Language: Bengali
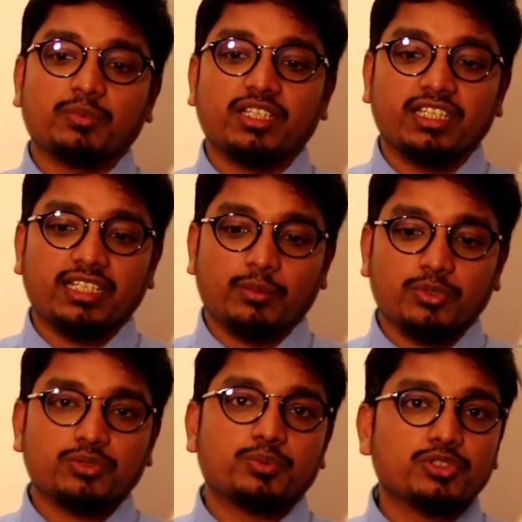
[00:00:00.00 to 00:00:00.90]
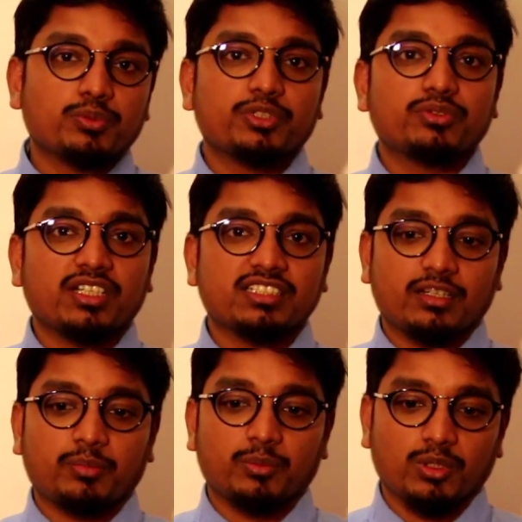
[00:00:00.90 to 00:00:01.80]
আপনার কি কাপড় চোপড় সব কিছু আছে
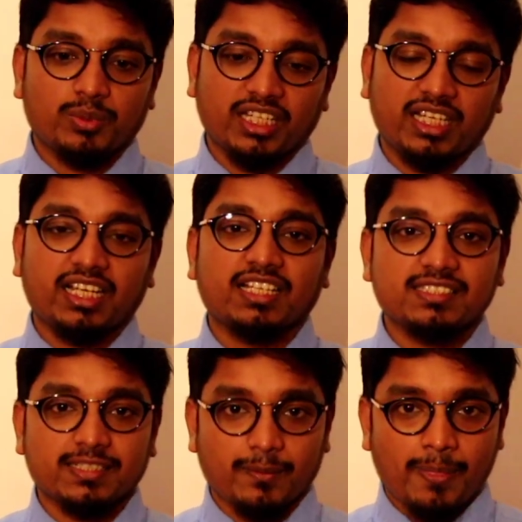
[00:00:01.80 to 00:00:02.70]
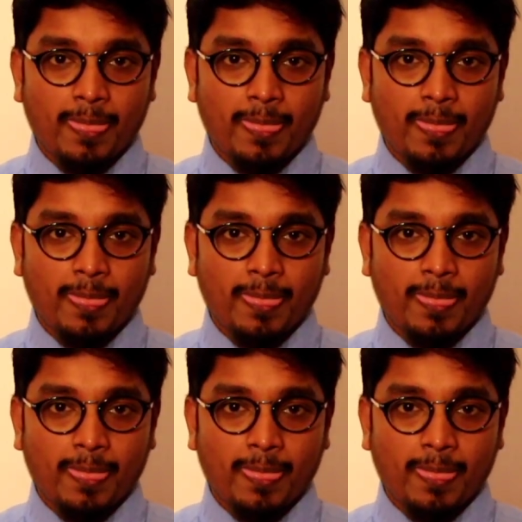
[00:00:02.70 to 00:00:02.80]
আপনি বলবেন হ্যাঁ আছে